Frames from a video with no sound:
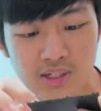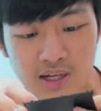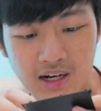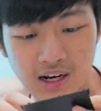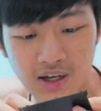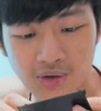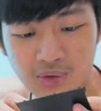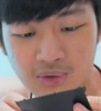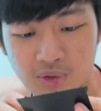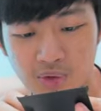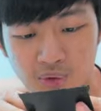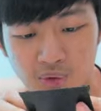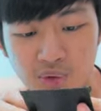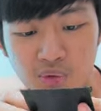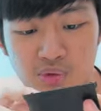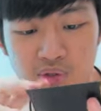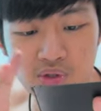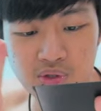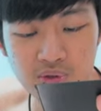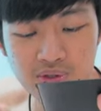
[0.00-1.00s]
的老用户，
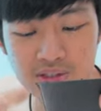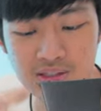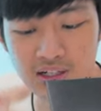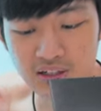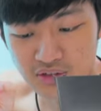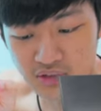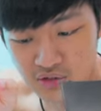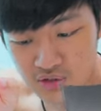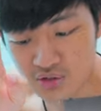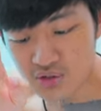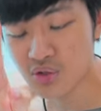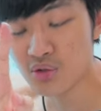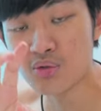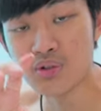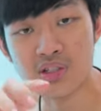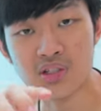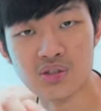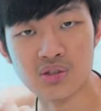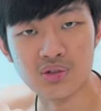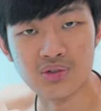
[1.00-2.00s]
你就知道你
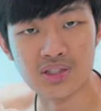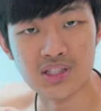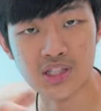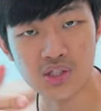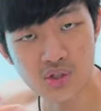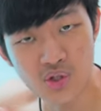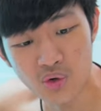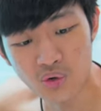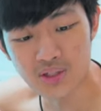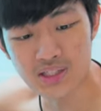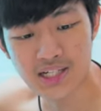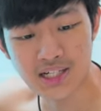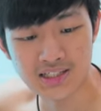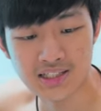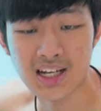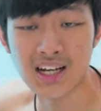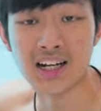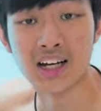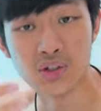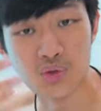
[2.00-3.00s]
Sony 手机用一下
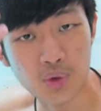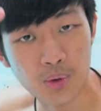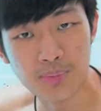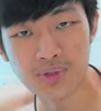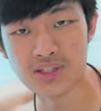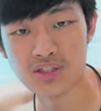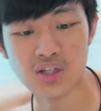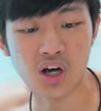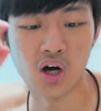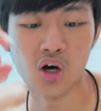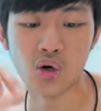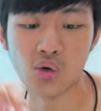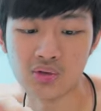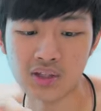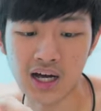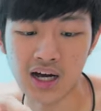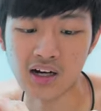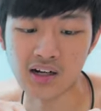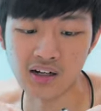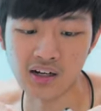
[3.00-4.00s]
下，它就会变超烫。